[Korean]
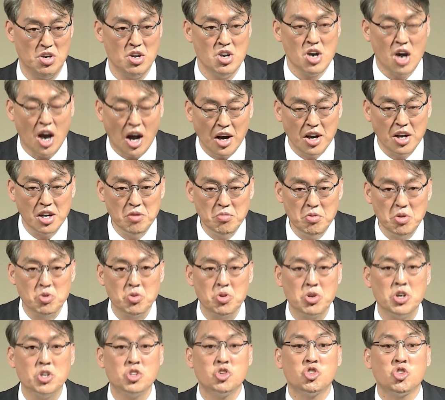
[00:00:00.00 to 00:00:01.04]
하나님이
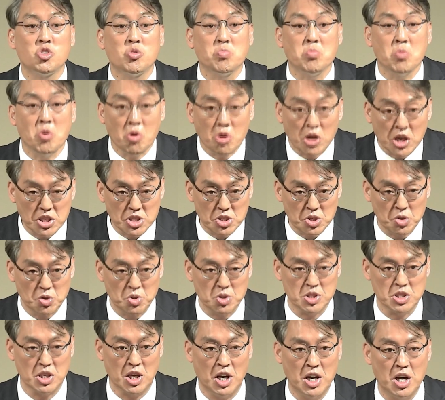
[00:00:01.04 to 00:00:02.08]
우리를
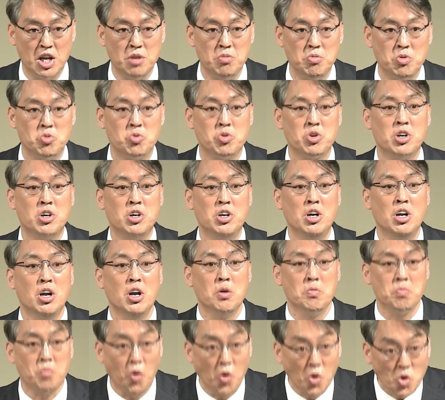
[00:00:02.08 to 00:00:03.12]
축복하시고자 하나님이 우리를
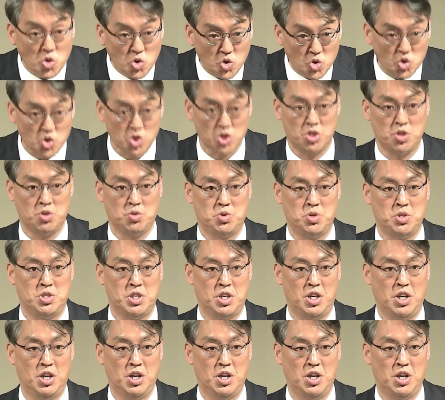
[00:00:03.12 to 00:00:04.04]
복 주시고자